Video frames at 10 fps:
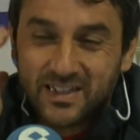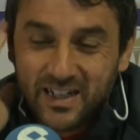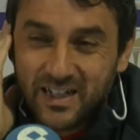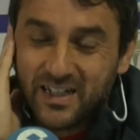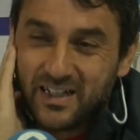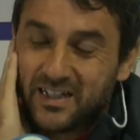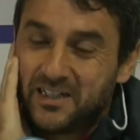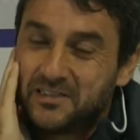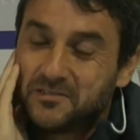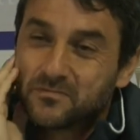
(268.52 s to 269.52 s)

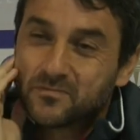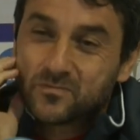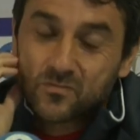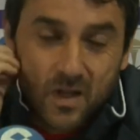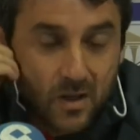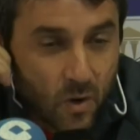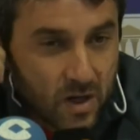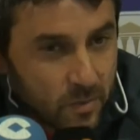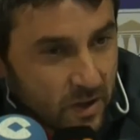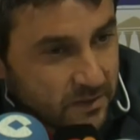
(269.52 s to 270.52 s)
Y, y
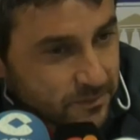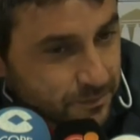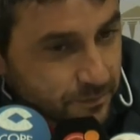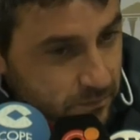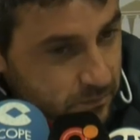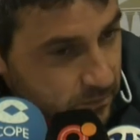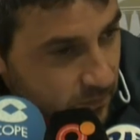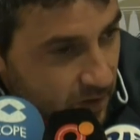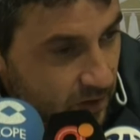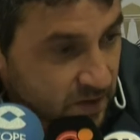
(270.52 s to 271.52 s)
bueno, pues
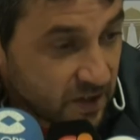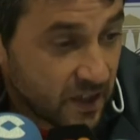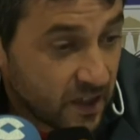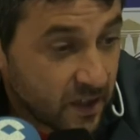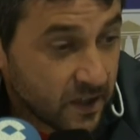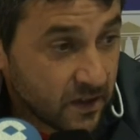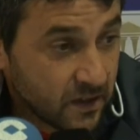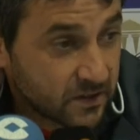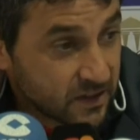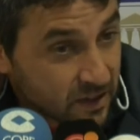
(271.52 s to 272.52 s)

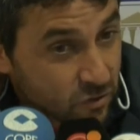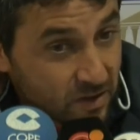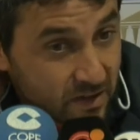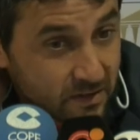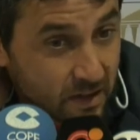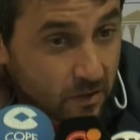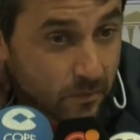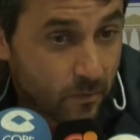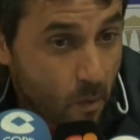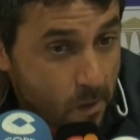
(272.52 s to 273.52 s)
si, si te soy sincero,
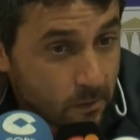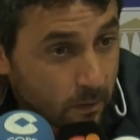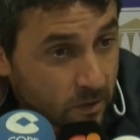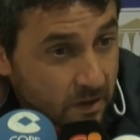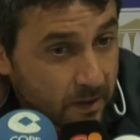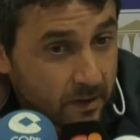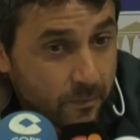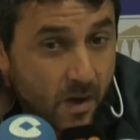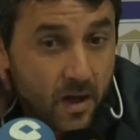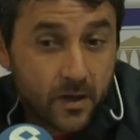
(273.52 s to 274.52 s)
vamos a
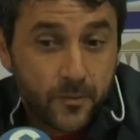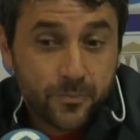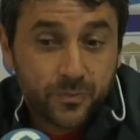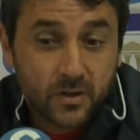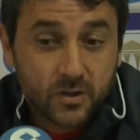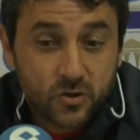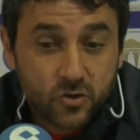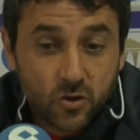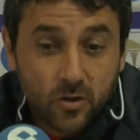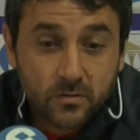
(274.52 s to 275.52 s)
ver,
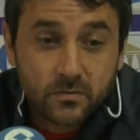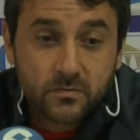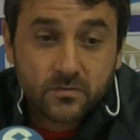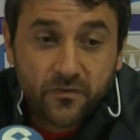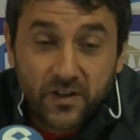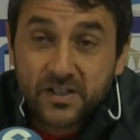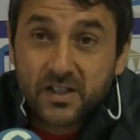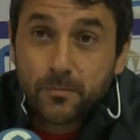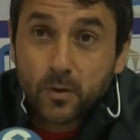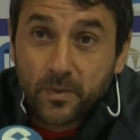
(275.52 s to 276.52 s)
son
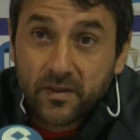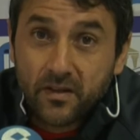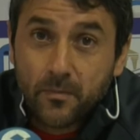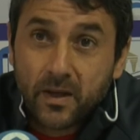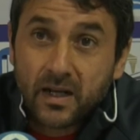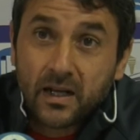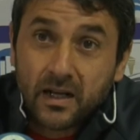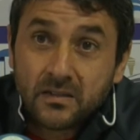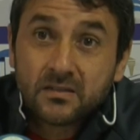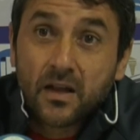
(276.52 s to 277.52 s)
fechas propicias para
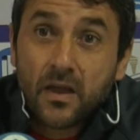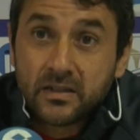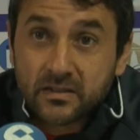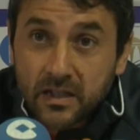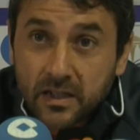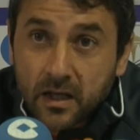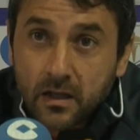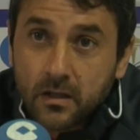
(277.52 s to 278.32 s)
entradas y salidas